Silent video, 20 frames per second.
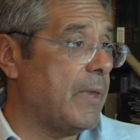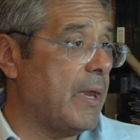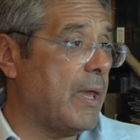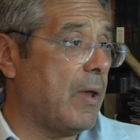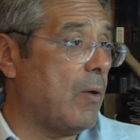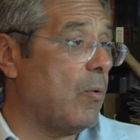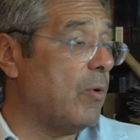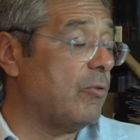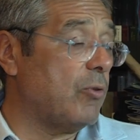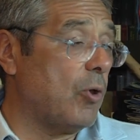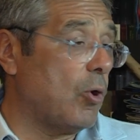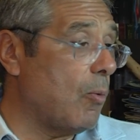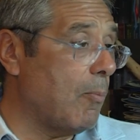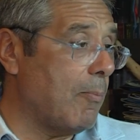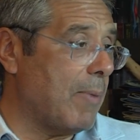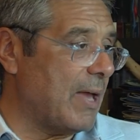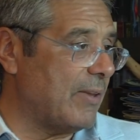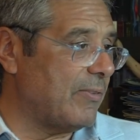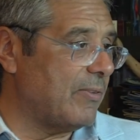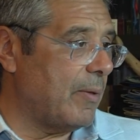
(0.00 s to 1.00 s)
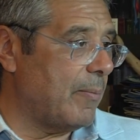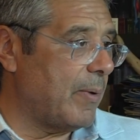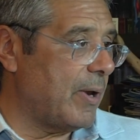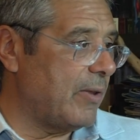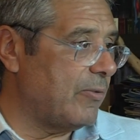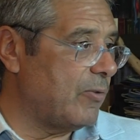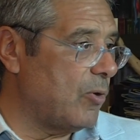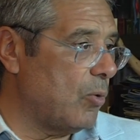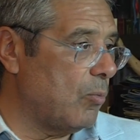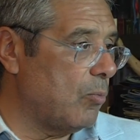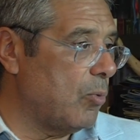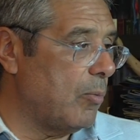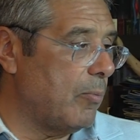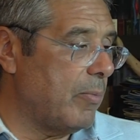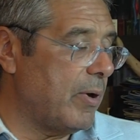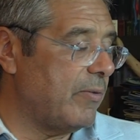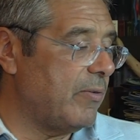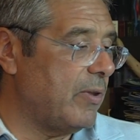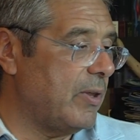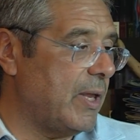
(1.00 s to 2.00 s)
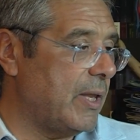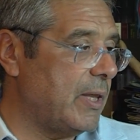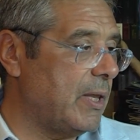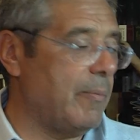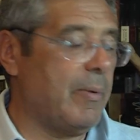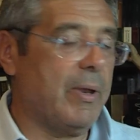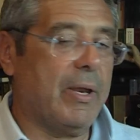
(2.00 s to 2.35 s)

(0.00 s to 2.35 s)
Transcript: che questo non basta per essere un buon presidente